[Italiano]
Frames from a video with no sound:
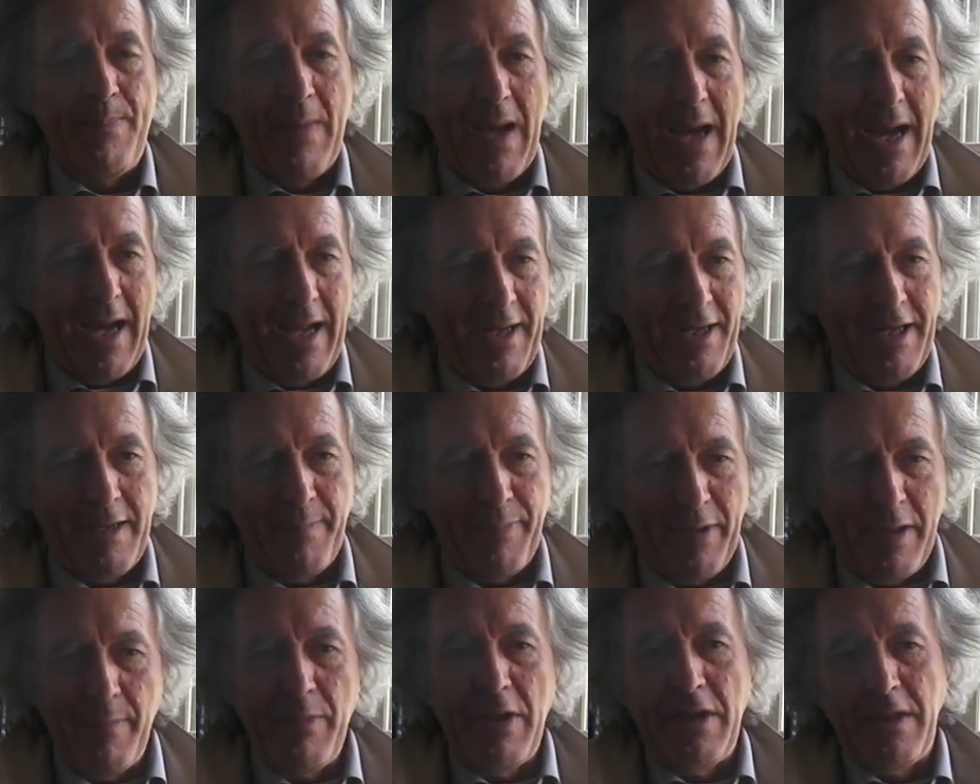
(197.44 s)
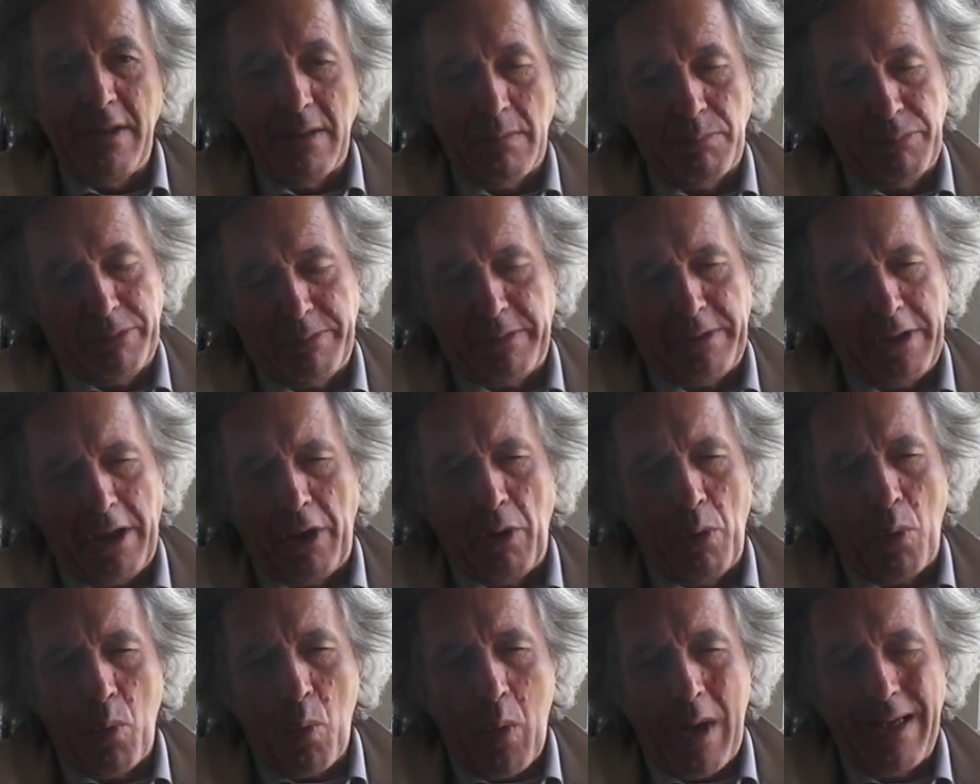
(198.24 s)
ha ah, nei primi
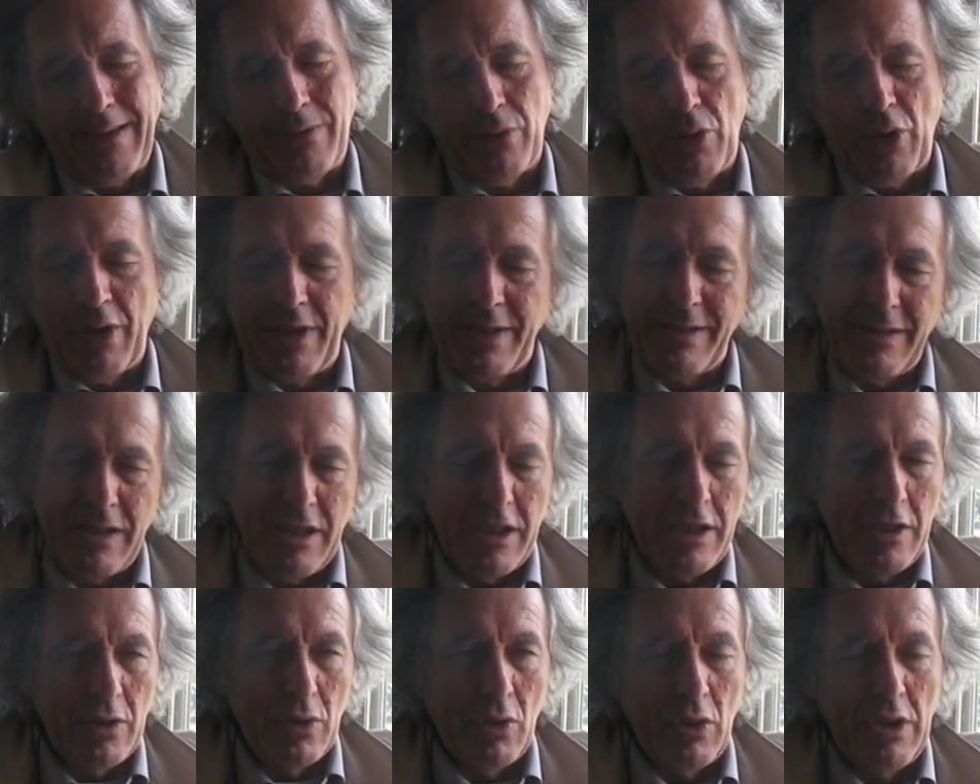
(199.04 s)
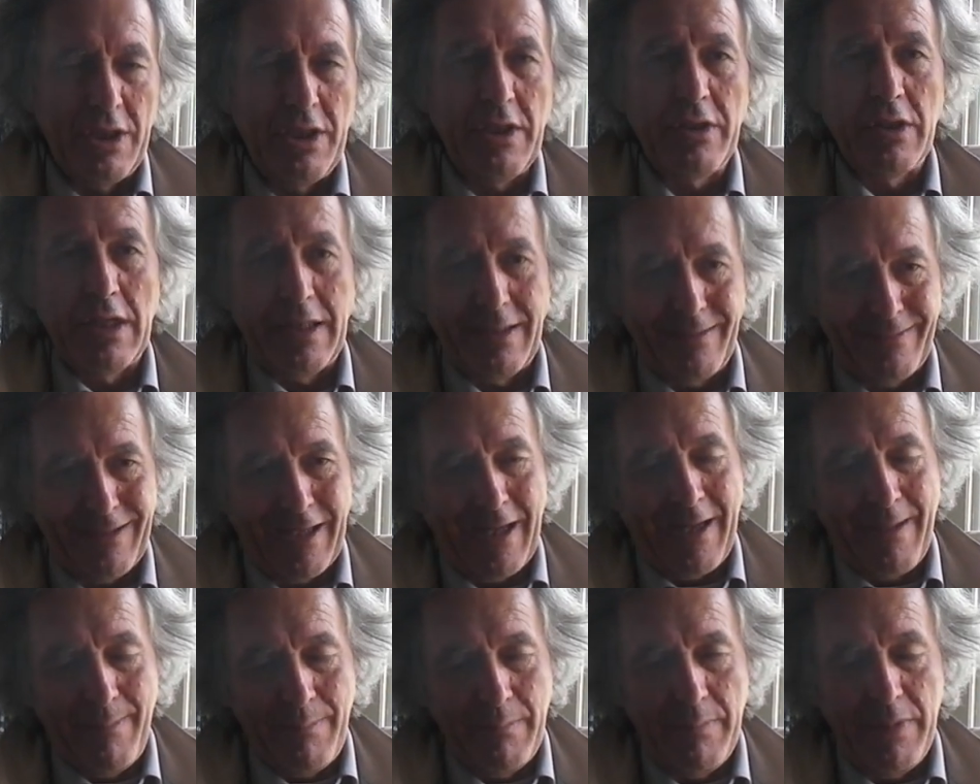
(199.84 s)
tre o quattro articoli,
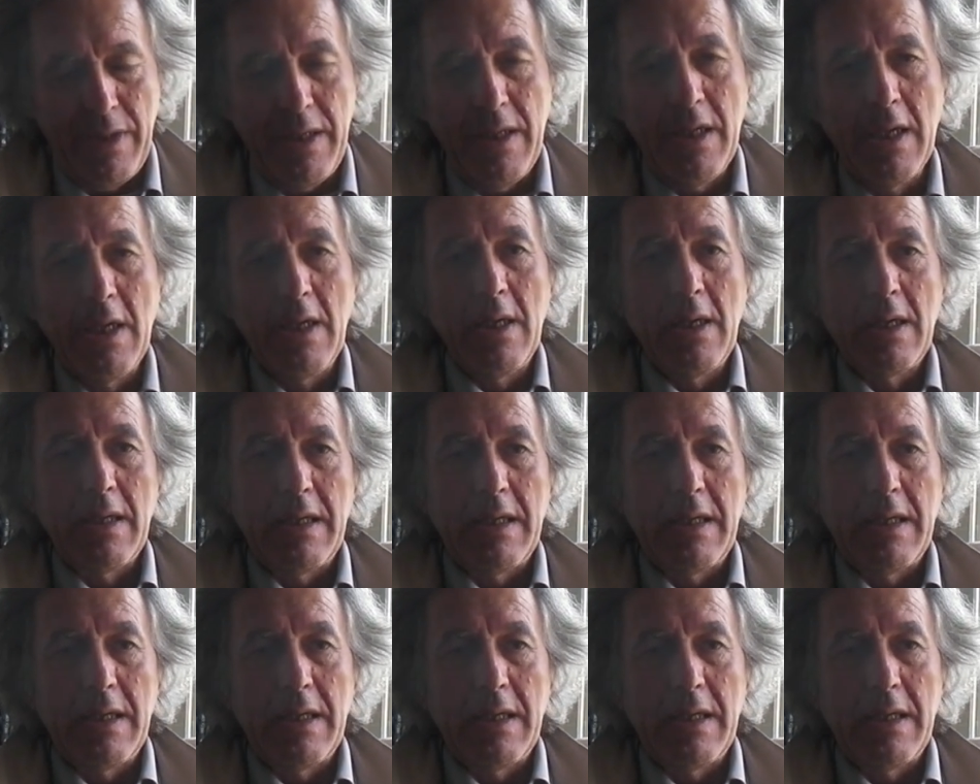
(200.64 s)
entrambi,